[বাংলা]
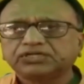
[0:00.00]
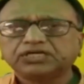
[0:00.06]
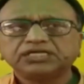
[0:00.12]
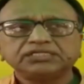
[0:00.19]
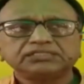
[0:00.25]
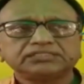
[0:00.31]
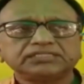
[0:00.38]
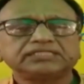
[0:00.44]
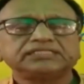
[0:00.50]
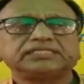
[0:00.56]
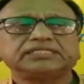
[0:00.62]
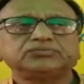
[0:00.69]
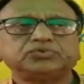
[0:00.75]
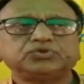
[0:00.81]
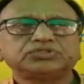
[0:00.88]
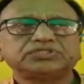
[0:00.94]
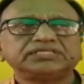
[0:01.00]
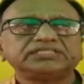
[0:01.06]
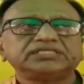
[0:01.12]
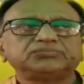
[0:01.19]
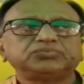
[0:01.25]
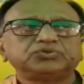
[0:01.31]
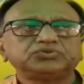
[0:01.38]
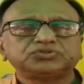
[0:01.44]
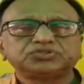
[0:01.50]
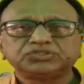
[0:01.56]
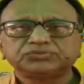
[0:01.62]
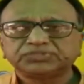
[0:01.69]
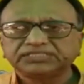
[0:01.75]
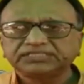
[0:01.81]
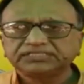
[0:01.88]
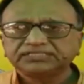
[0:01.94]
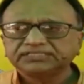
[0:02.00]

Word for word: হয় তারা যাতে ভোট কেন্দ্রে পৌঁছতে পারে